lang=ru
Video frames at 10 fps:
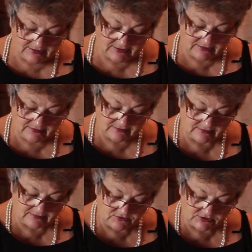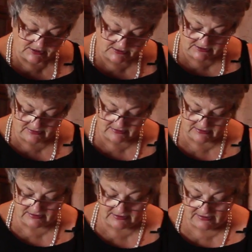э, вот эти
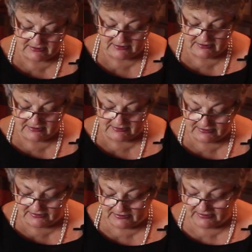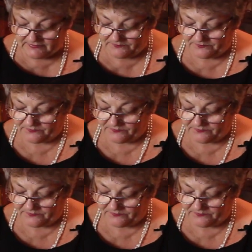такие